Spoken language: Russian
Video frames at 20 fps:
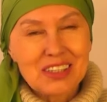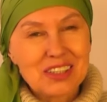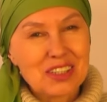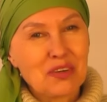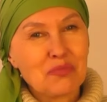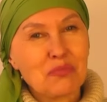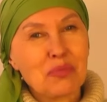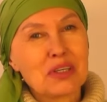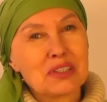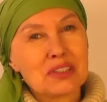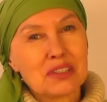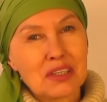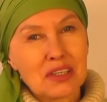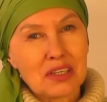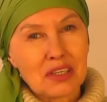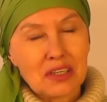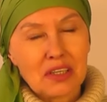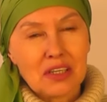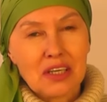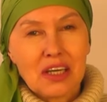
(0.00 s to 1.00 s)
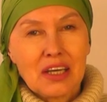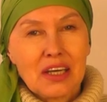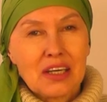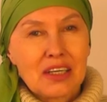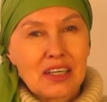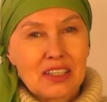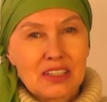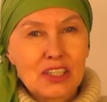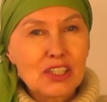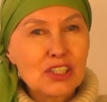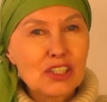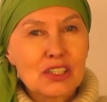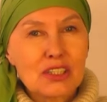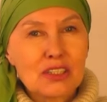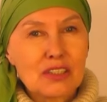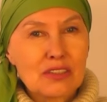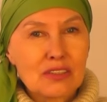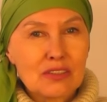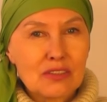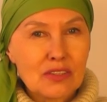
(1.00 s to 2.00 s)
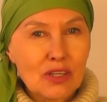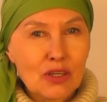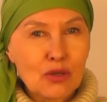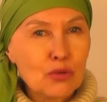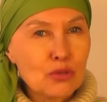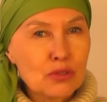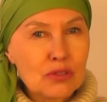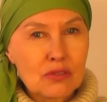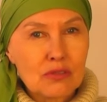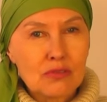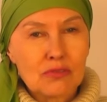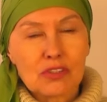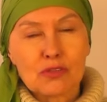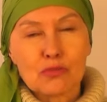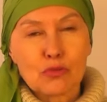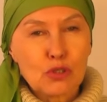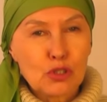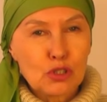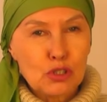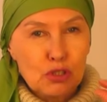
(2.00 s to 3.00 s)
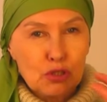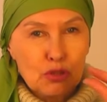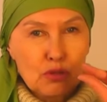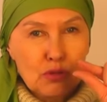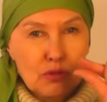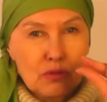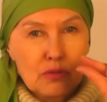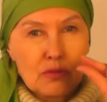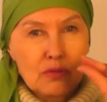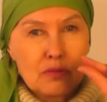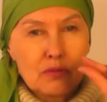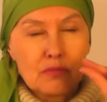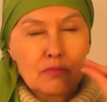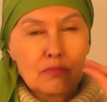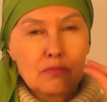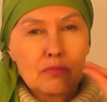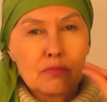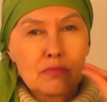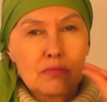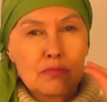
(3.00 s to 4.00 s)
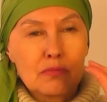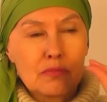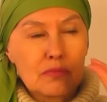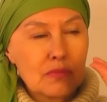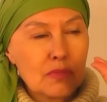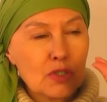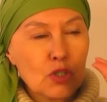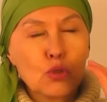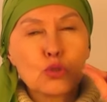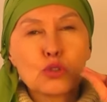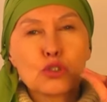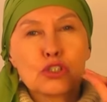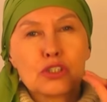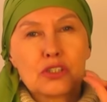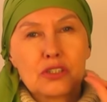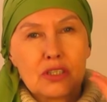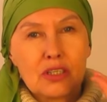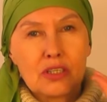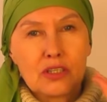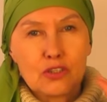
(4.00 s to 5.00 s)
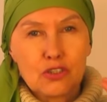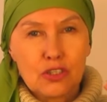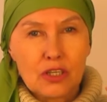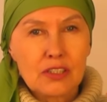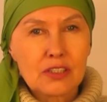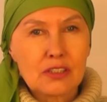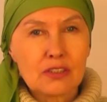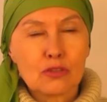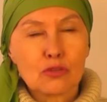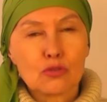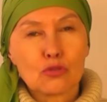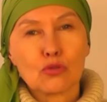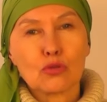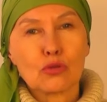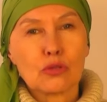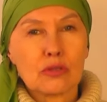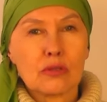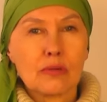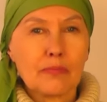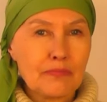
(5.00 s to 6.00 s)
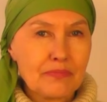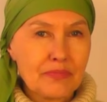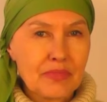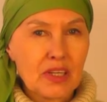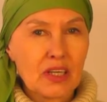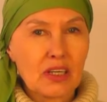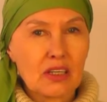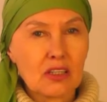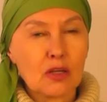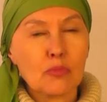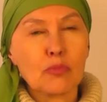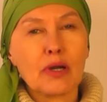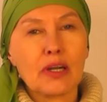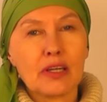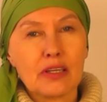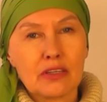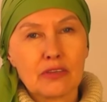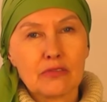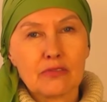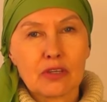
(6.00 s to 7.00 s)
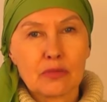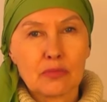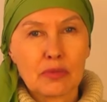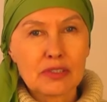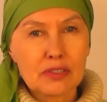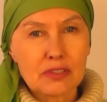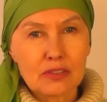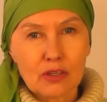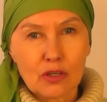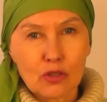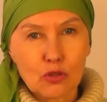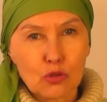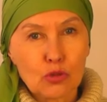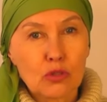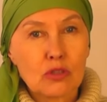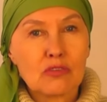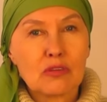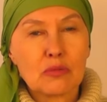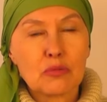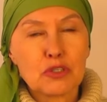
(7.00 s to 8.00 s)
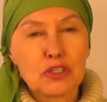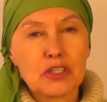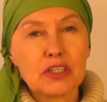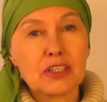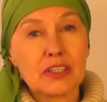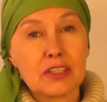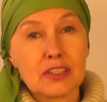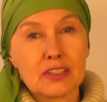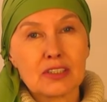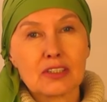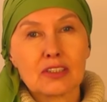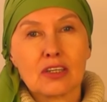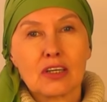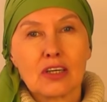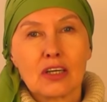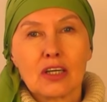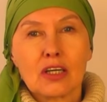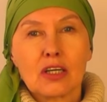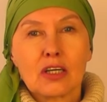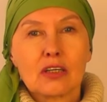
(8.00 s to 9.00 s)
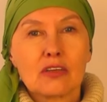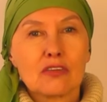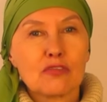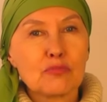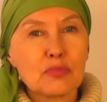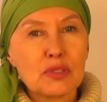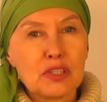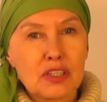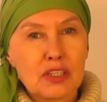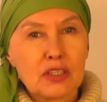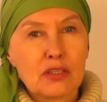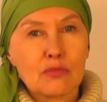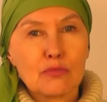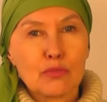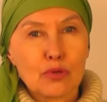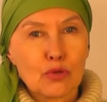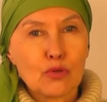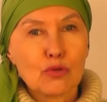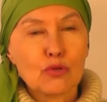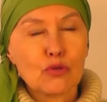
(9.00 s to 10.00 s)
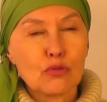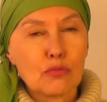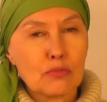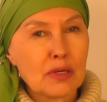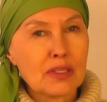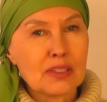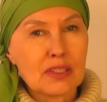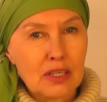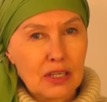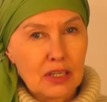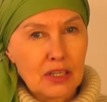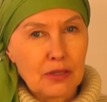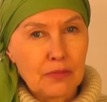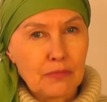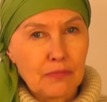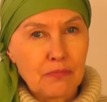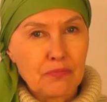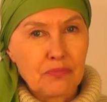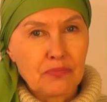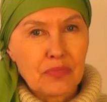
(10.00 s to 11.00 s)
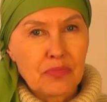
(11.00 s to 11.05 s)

этих бактерий, конечно, доходит всего лишь э, крошечная часть той глобальной информации, которая вообще есть в мире про бактерии.